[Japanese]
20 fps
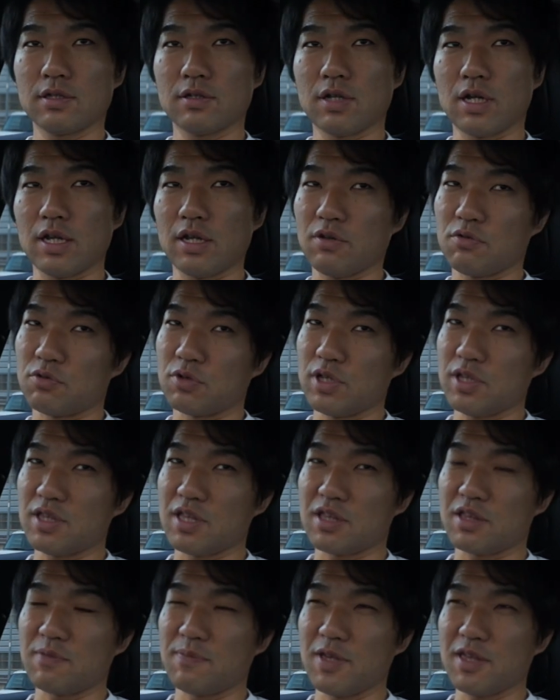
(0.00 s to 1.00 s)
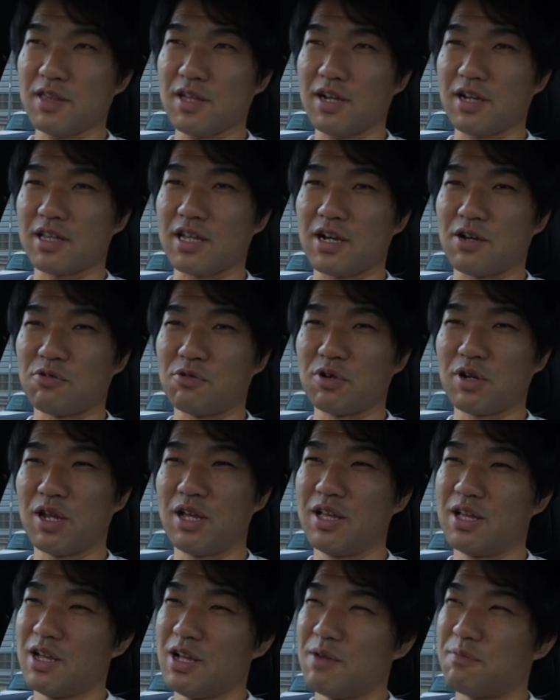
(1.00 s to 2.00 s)
あれ、俺説明したかな俺、
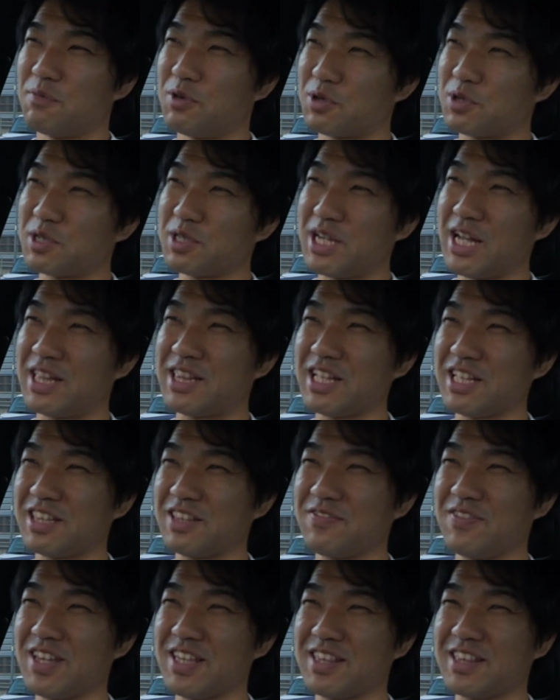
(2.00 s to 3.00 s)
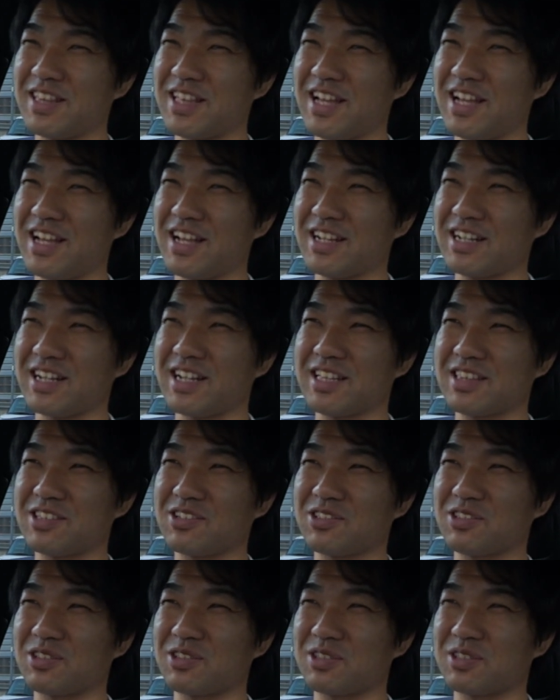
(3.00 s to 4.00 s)
僕が説明したか、
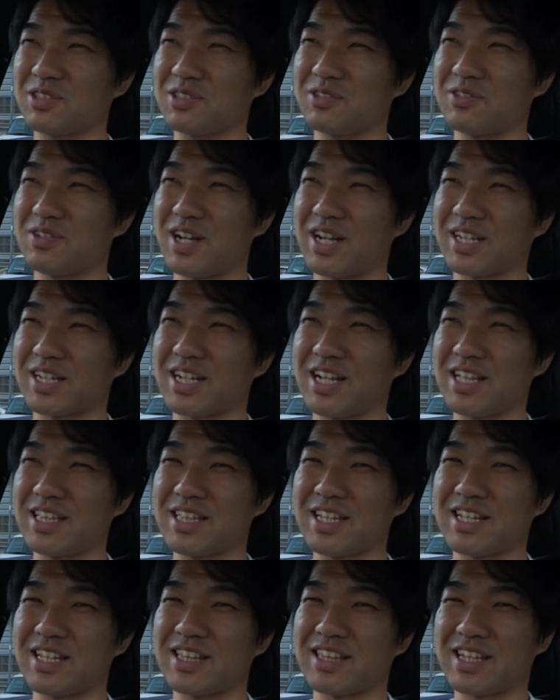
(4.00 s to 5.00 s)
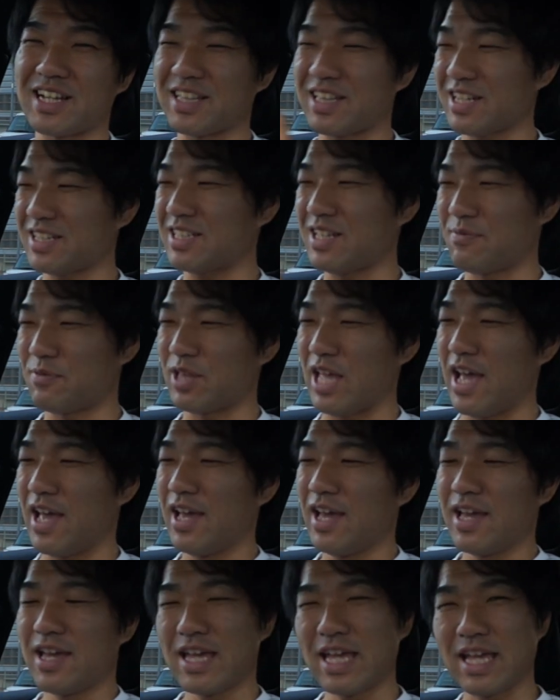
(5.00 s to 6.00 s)
ちょっと、とわかんないんですが、たくさんもね、
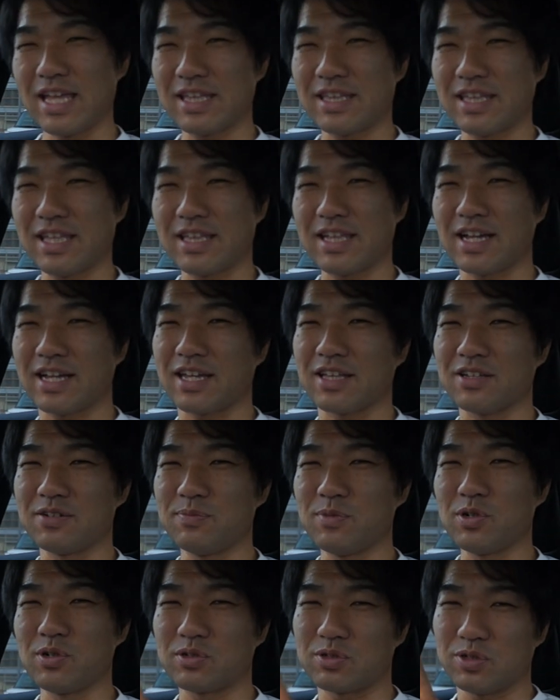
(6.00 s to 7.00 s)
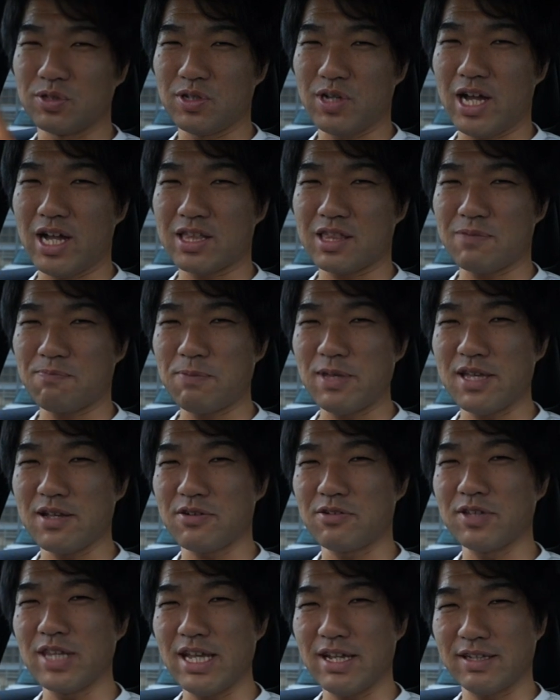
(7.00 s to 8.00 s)
えー、言ってたけども、この8
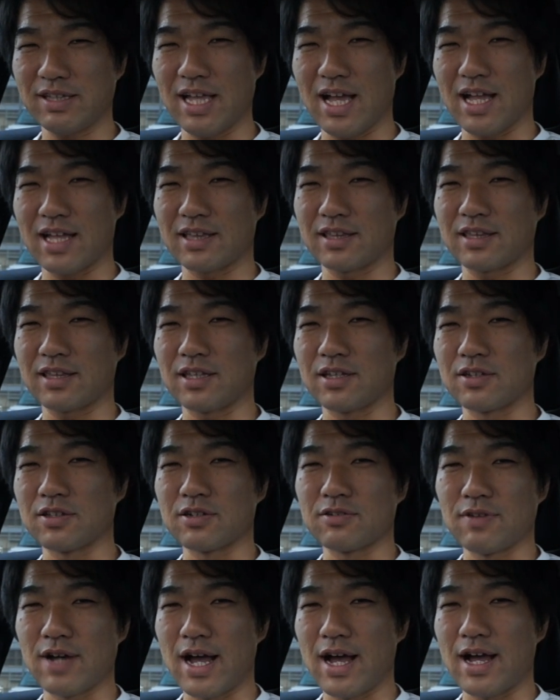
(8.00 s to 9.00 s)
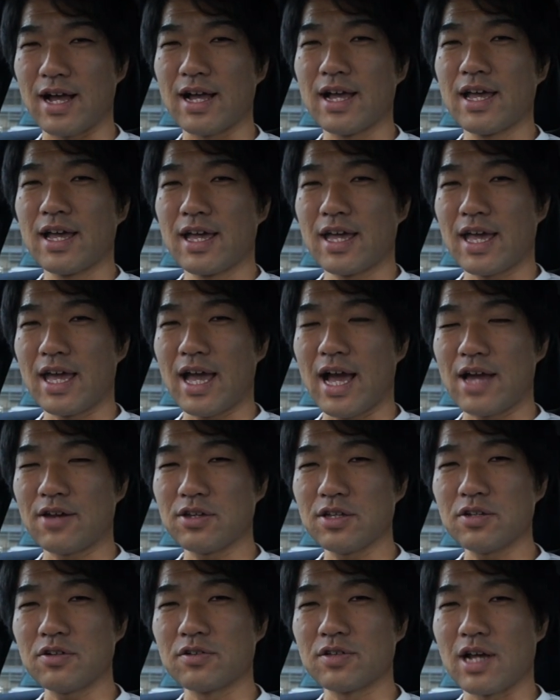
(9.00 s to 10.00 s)
ピンコネクターっていうのは、えー、
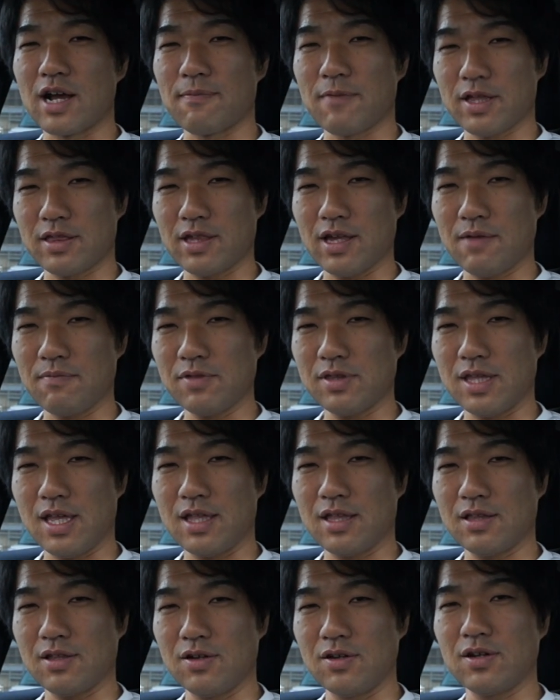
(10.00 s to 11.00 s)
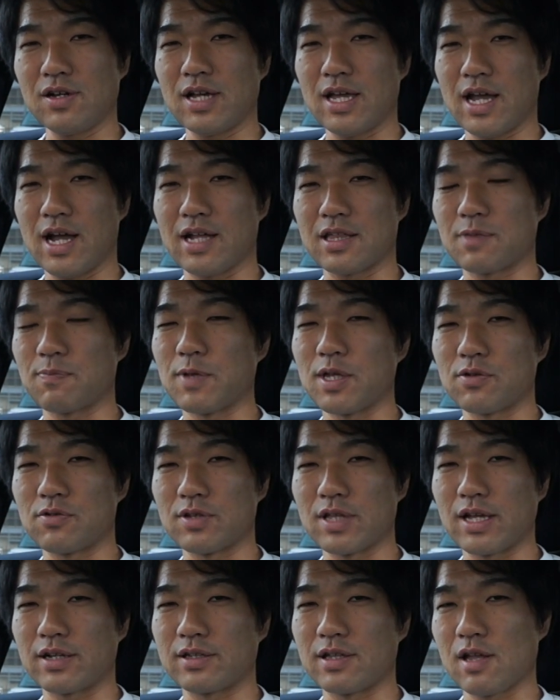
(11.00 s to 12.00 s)
アルインコのアマチュア無線の、えー、8
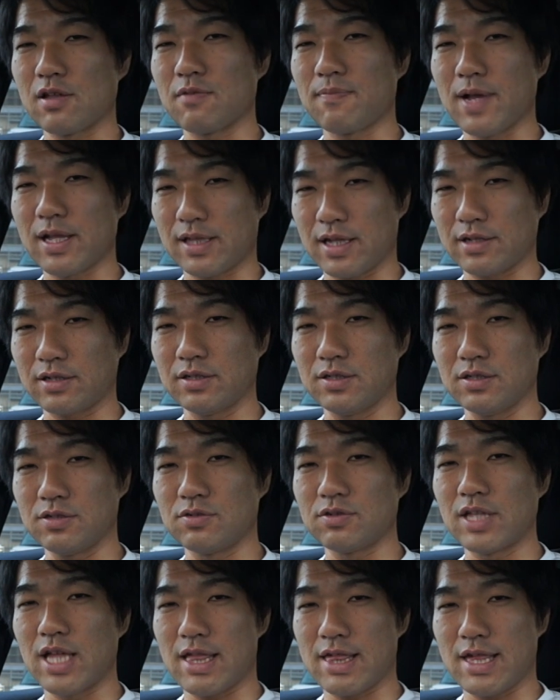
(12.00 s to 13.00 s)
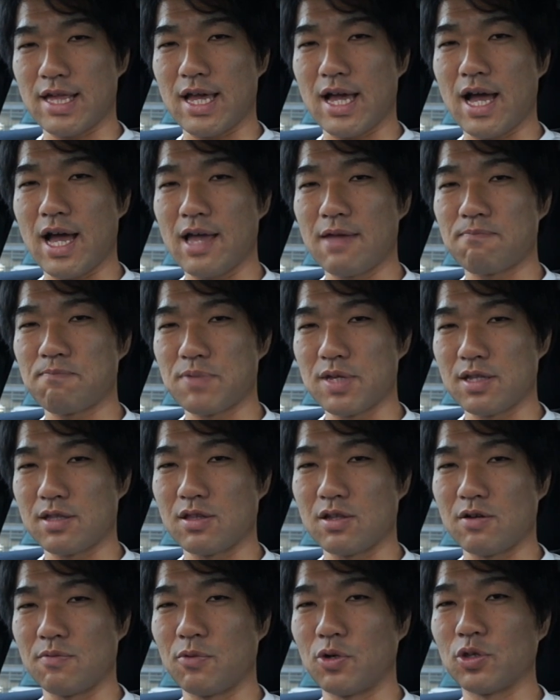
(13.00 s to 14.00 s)
ピンコネクターと全く同じ
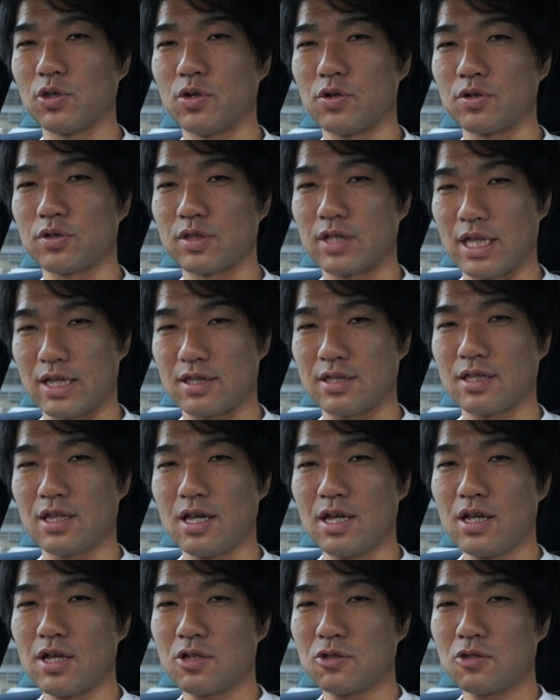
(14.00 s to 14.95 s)
ハイピンのものです。